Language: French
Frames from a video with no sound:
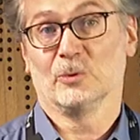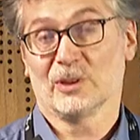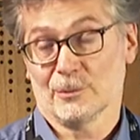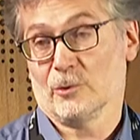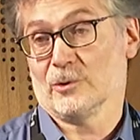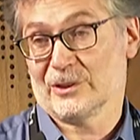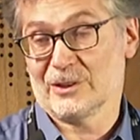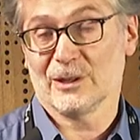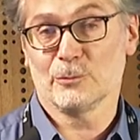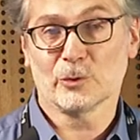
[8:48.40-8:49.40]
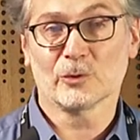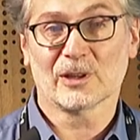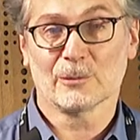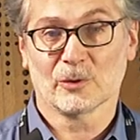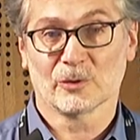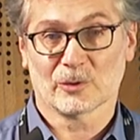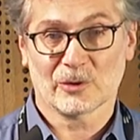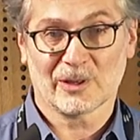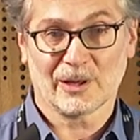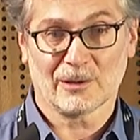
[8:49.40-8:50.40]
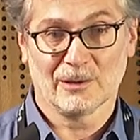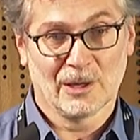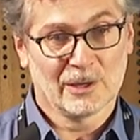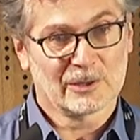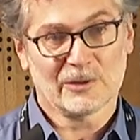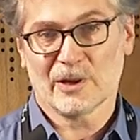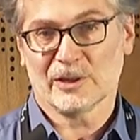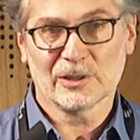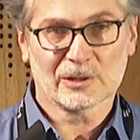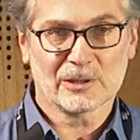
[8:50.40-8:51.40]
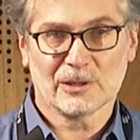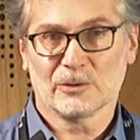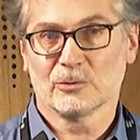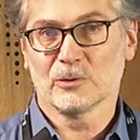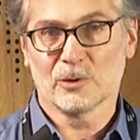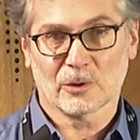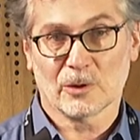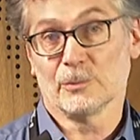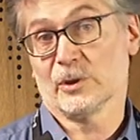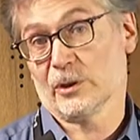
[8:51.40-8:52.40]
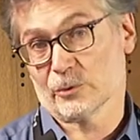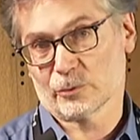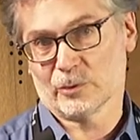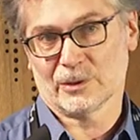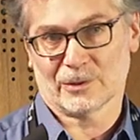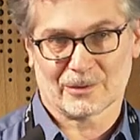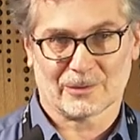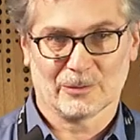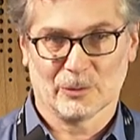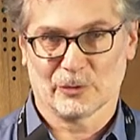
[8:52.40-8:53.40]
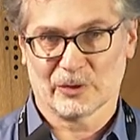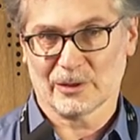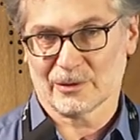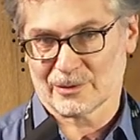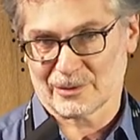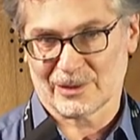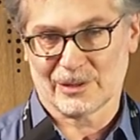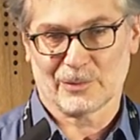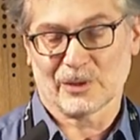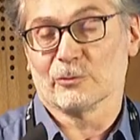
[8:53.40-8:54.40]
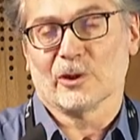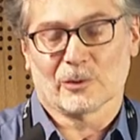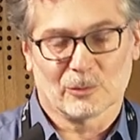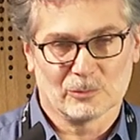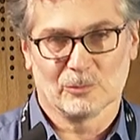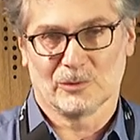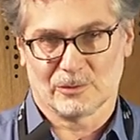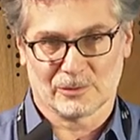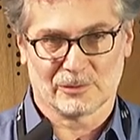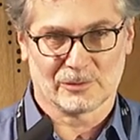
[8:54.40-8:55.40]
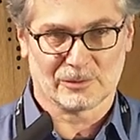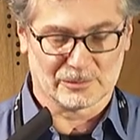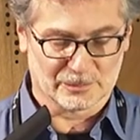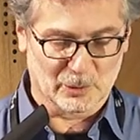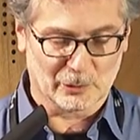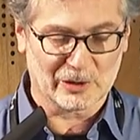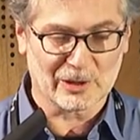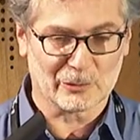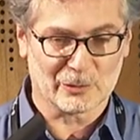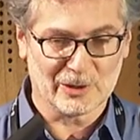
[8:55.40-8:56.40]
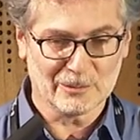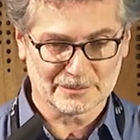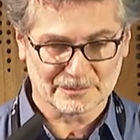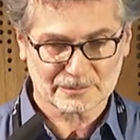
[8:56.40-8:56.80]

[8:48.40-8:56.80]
notamment, et qui débute notamment en Angleterre, qui va irriguer toute l'Europe et ensuite euh, aussi les pays, enfin, aux États-Unis.